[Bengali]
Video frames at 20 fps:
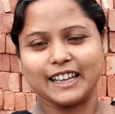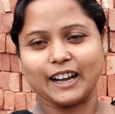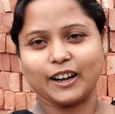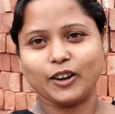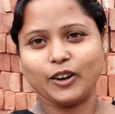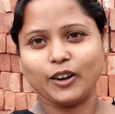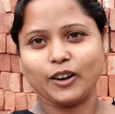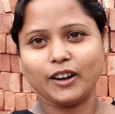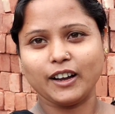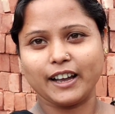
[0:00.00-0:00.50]

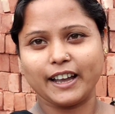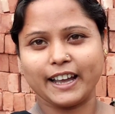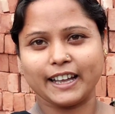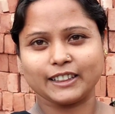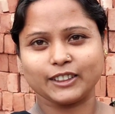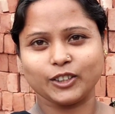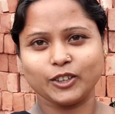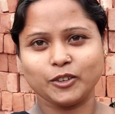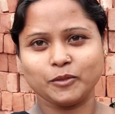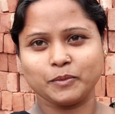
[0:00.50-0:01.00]
দেখো
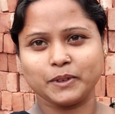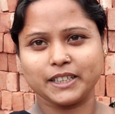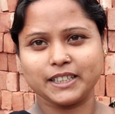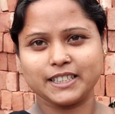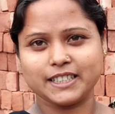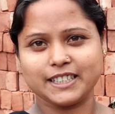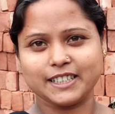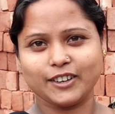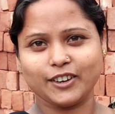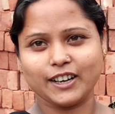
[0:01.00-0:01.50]
এত
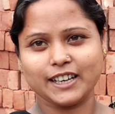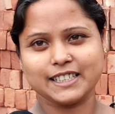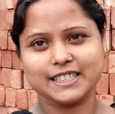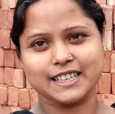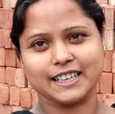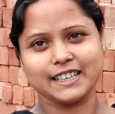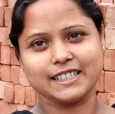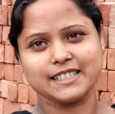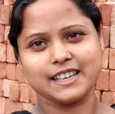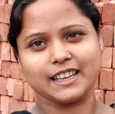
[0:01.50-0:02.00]
বৃষ্টি
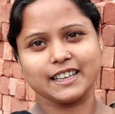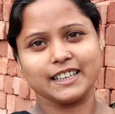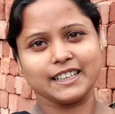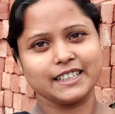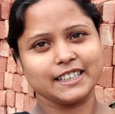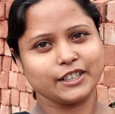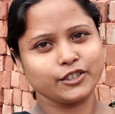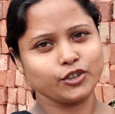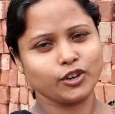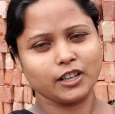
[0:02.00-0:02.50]
হয়েছে যে
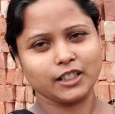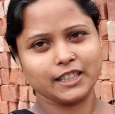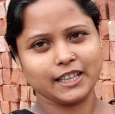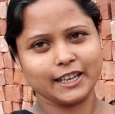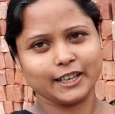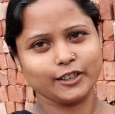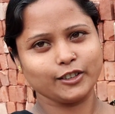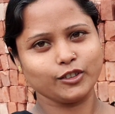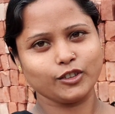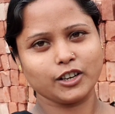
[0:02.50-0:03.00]
ইটে জল
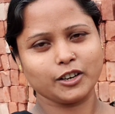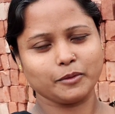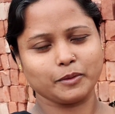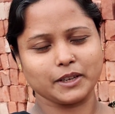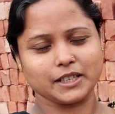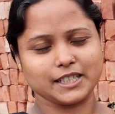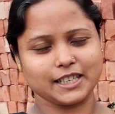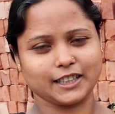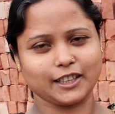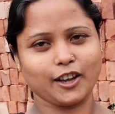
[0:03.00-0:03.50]
দিয়ে কিন্তু আর
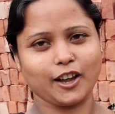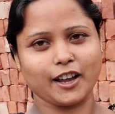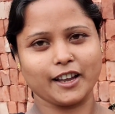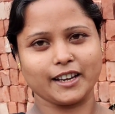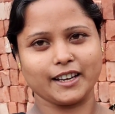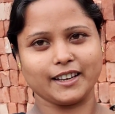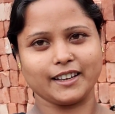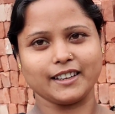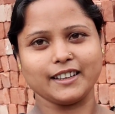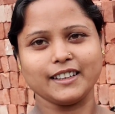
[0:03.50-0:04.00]
ভিজাতে
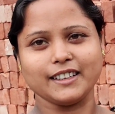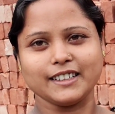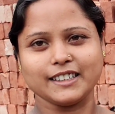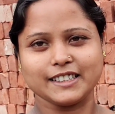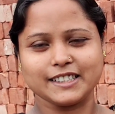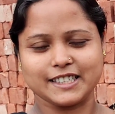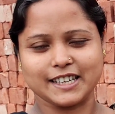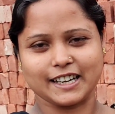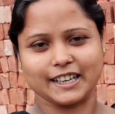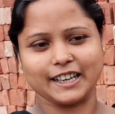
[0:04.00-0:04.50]
হয়নি
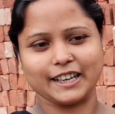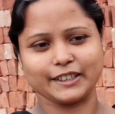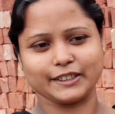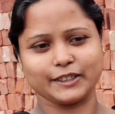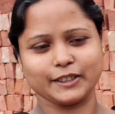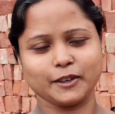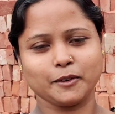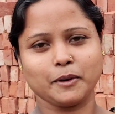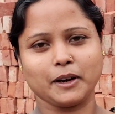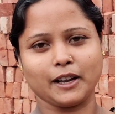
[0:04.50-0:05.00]
যাক
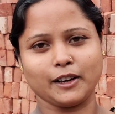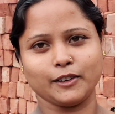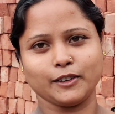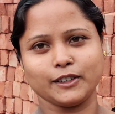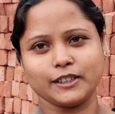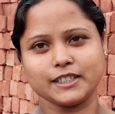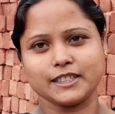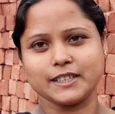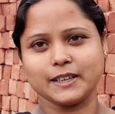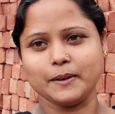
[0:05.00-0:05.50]
একদিকেও ভালো
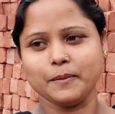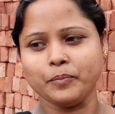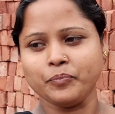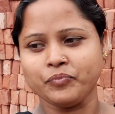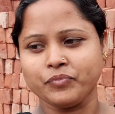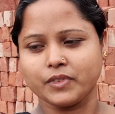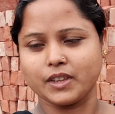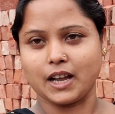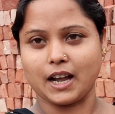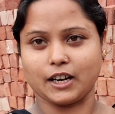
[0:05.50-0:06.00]
হয়েছে
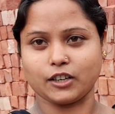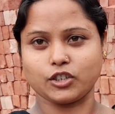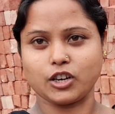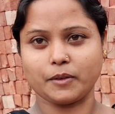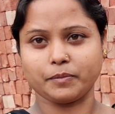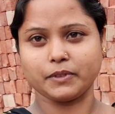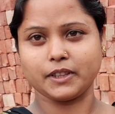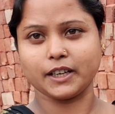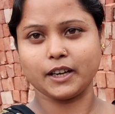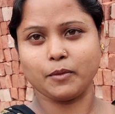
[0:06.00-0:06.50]
আর
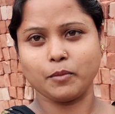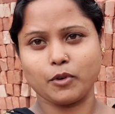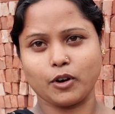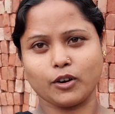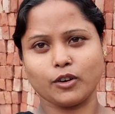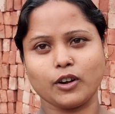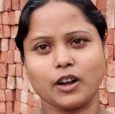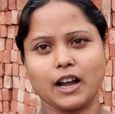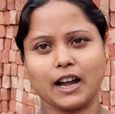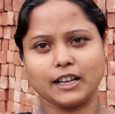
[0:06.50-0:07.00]
সব থেকে
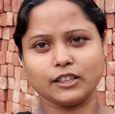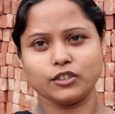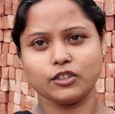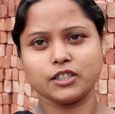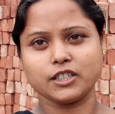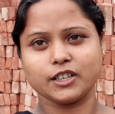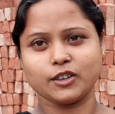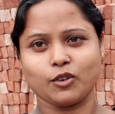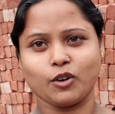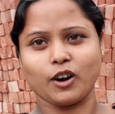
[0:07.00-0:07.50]
বড় কাজ
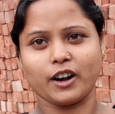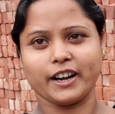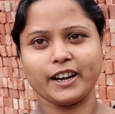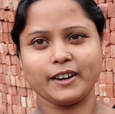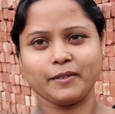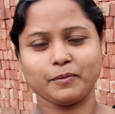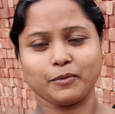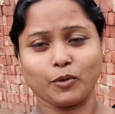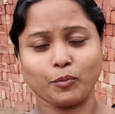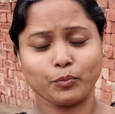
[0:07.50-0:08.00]
হচ্ছে
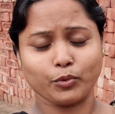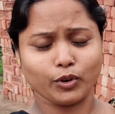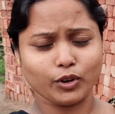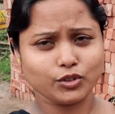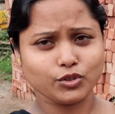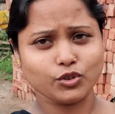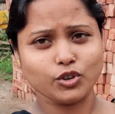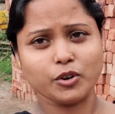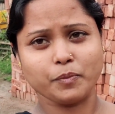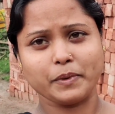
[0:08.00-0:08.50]
ঘরের
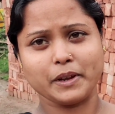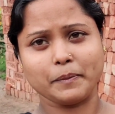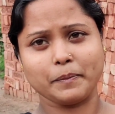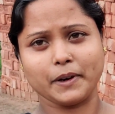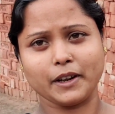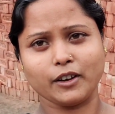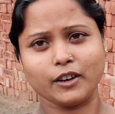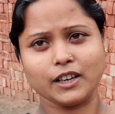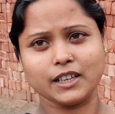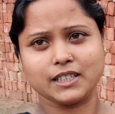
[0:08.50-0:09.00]
প্রচুর
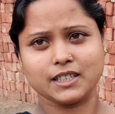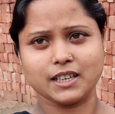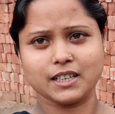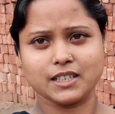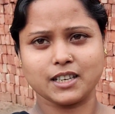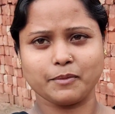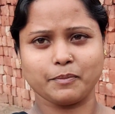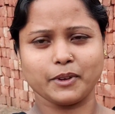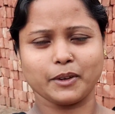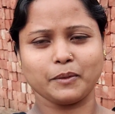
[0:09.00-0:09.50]
পিঁপড়ে হয়েছে
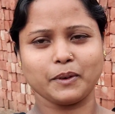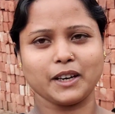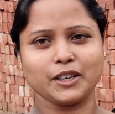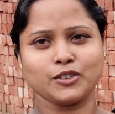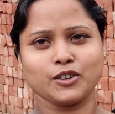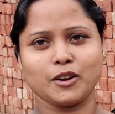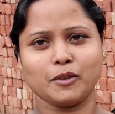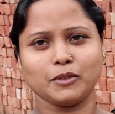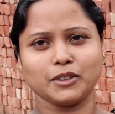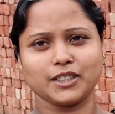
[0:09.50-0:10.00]
সেই
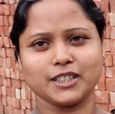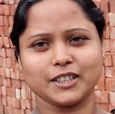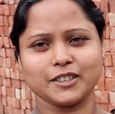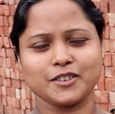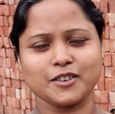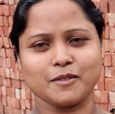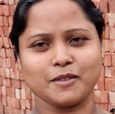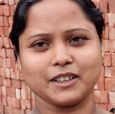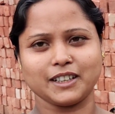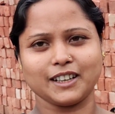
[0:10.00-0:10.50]
পিঁপড়ের
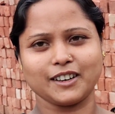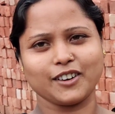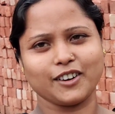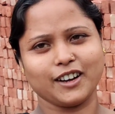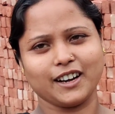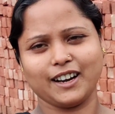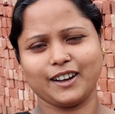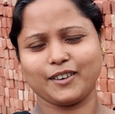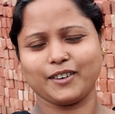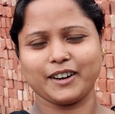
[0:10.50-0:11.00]
সমস্যার সমাধান
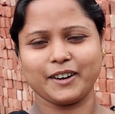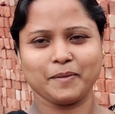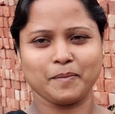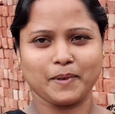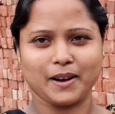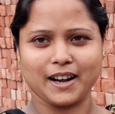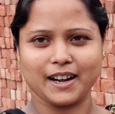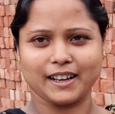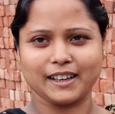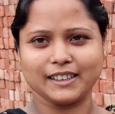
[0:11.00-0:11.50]
করা ঘরে
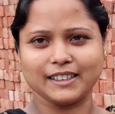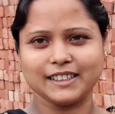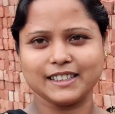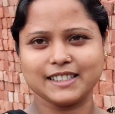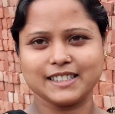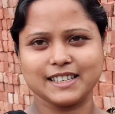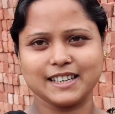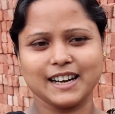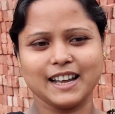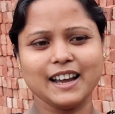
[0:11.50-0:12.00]
পা রাখা
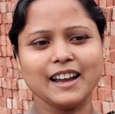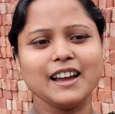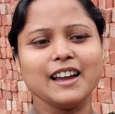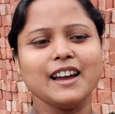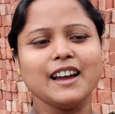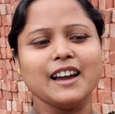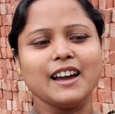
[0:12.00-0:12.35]
যাচ্ছে না